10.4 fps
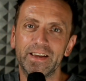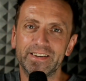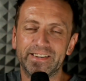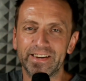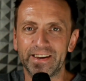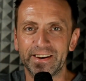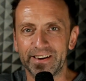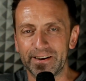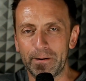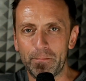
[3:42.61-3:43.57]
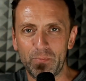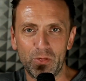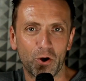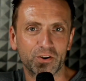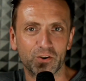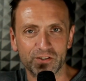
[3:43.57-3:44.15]
den ähm,
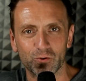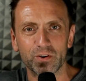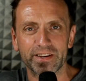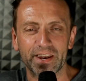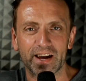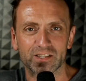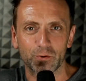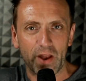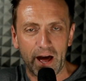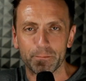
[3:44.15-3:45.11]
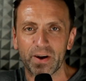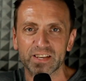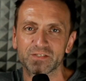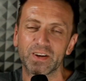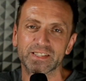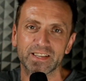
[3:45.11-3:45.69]
neuen Konsolengenerationen
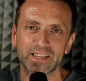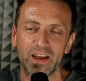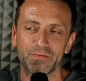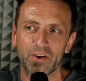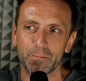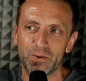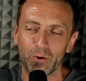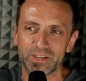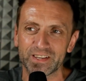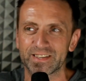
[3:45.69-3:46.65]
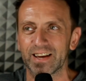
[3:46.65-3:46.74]
anpasst, was ganz einfach bedeutet,